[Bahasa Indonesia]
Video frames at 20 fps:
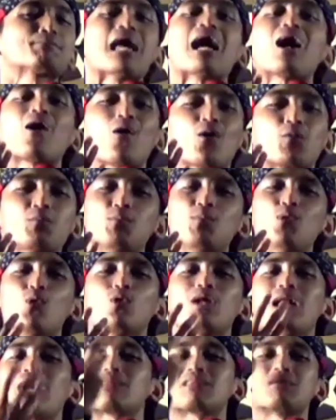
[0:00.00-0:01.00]
Kula takon mumpung
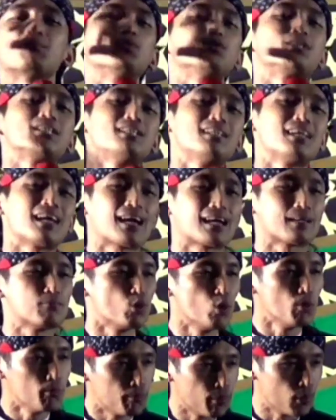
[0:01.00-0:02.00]
kula ketemu jenengan,
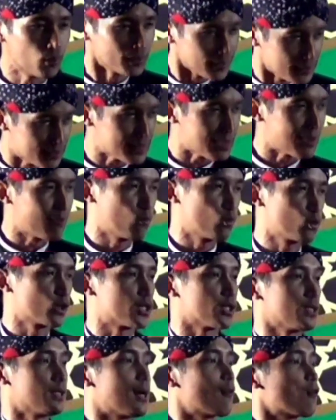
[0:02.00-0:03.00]
mumpung ya wong
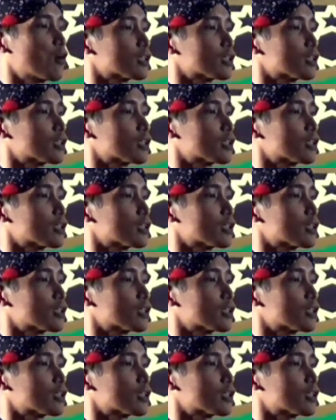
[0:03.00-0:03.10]
genau